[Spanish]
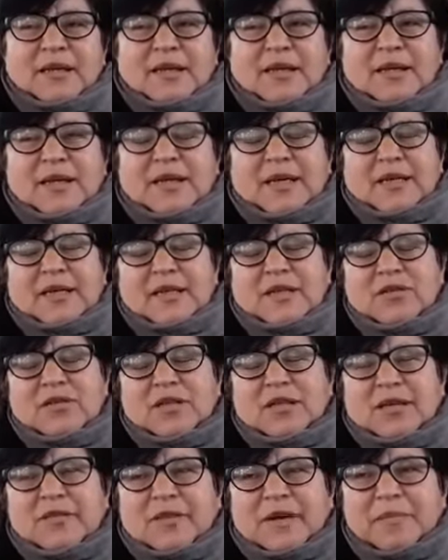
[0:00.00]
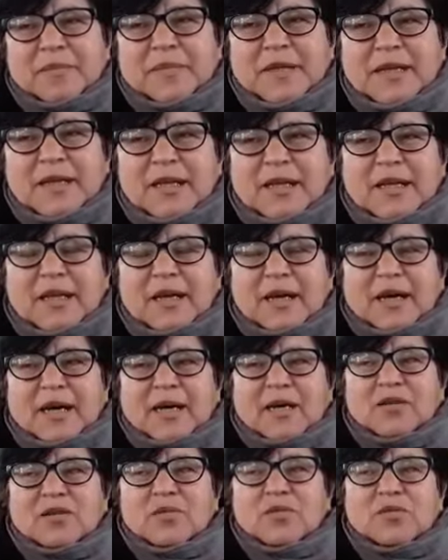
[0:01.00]
eh, que ha tenido esta
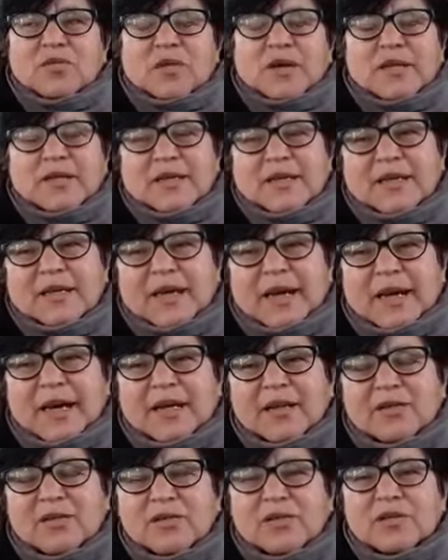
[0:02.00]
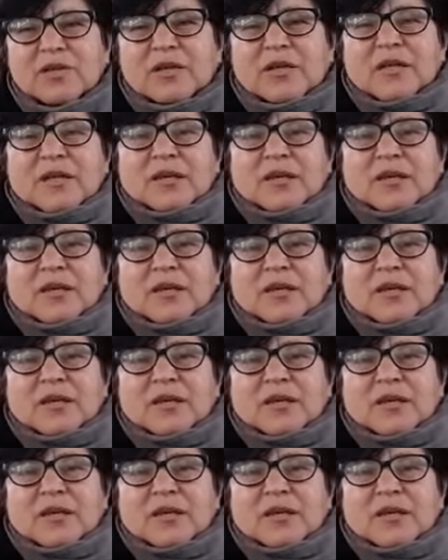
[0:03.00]
familia, cómo lo han dejado,